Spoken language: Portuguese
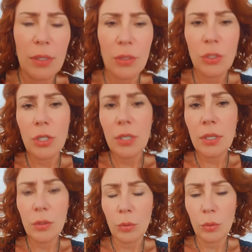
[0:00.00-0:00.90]

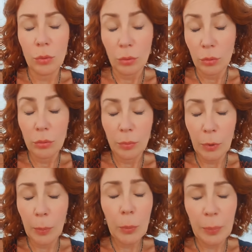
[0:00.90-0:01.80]
de o, o
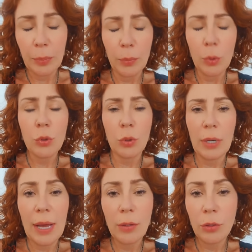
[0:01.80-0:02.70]
próprio
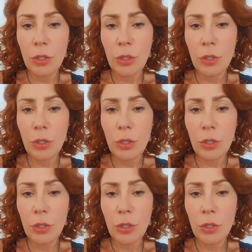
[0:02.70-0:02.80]
Bolsonaro de